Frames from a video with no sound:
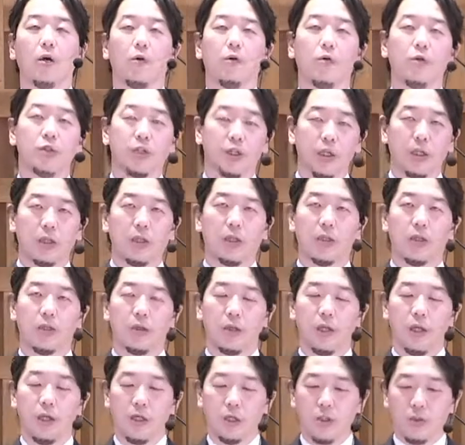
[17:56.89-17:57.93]
おっしゃってる
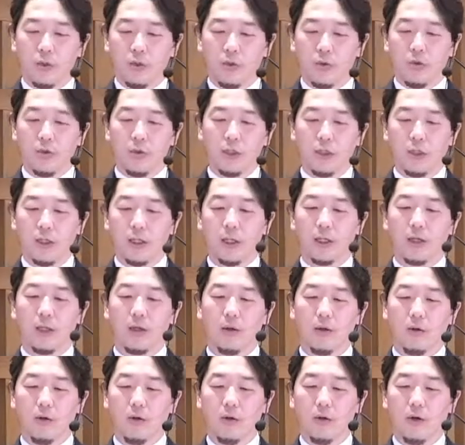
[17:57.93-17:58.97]
その生き
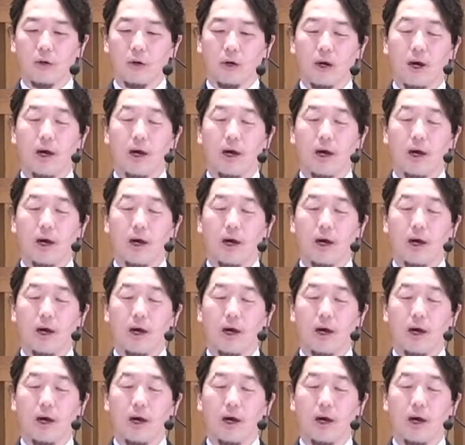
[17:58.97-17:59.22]
方を